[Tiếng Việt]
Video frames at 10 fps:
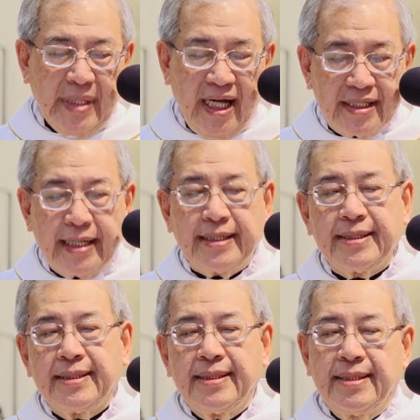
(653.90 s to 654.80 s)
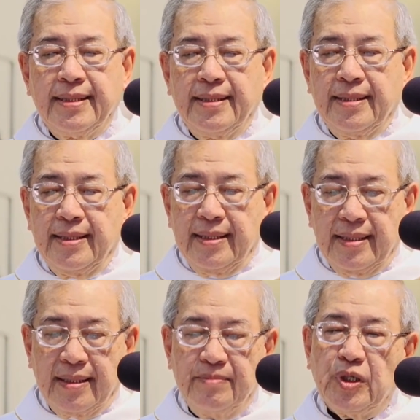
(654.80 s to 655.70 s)
Ở đây
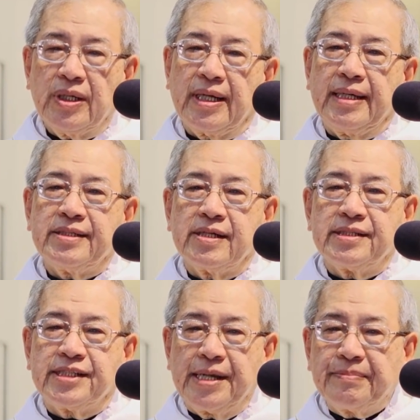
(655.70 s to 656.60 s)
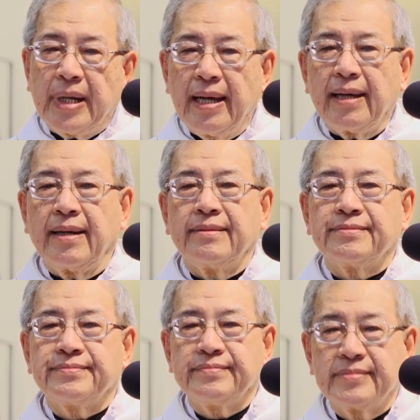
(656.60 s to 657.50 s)
tôi muốn kể cho anh chị em nghe
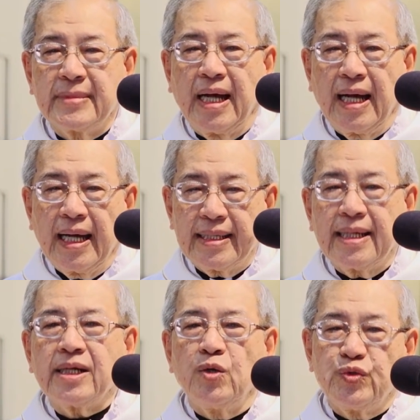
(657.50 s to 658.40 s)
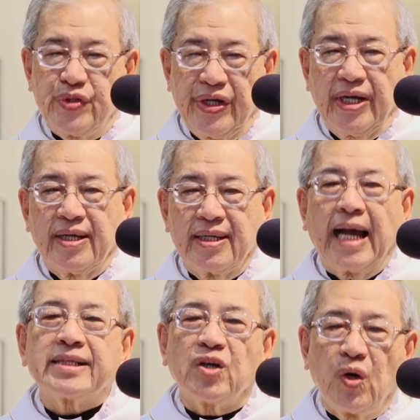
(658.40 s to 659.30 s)
Hai cái câu chuyện
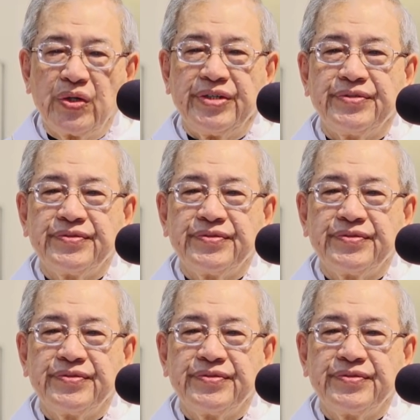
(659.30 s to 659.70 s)
ngắn thôi